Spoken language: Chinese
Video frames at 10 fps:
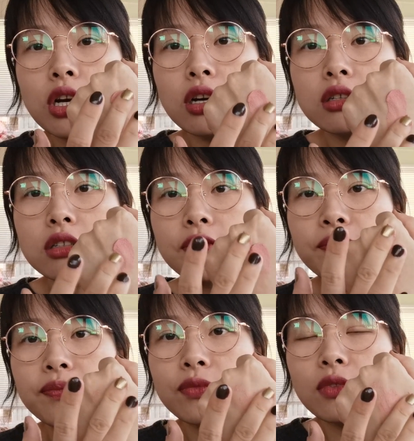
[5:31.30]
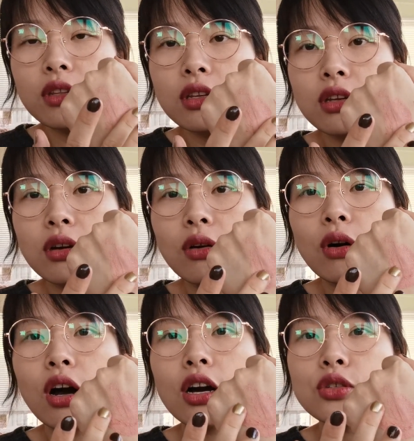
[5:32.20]
上，
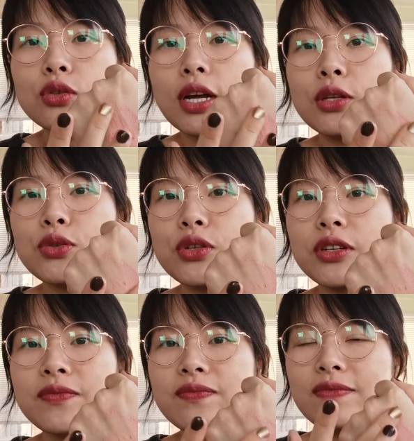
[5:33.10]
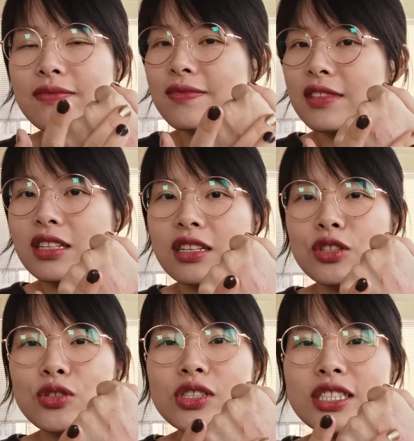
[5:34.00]
哇，就感觉
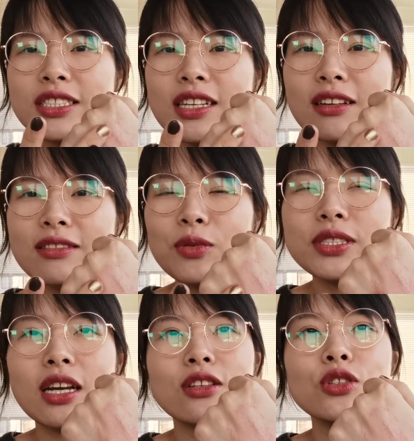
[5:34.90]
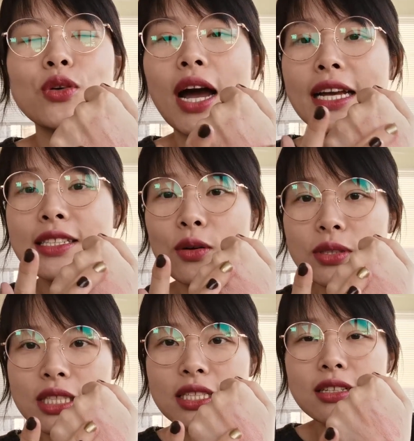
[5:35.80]
就是像我想到那种海藻
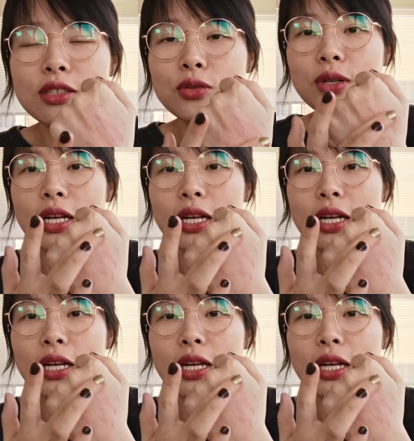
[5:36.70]
泥的那种